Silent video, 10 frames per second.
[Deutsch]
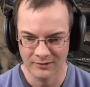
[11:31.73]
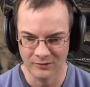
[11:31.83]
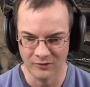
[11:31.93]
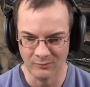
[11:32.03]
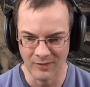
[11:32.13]

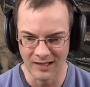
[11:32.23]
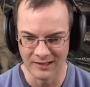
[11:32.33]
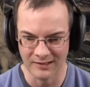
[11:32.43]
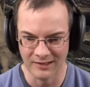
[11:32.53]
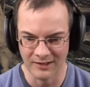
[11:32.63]
und
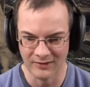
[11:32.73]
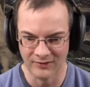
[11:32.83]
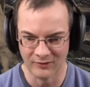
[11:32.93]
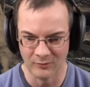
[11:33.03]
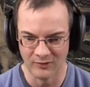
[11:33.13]
macht
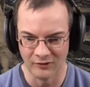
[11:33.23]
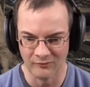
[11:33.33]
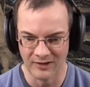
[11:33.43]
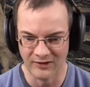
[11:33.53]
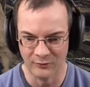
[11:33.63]
nichts. Kommt es auf
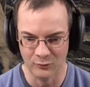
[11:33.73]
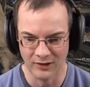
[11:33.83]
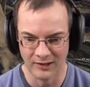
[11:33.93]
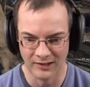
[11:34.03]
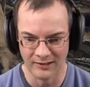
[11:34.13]
mich
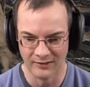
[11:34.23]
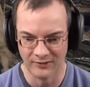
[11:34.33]
zugerannt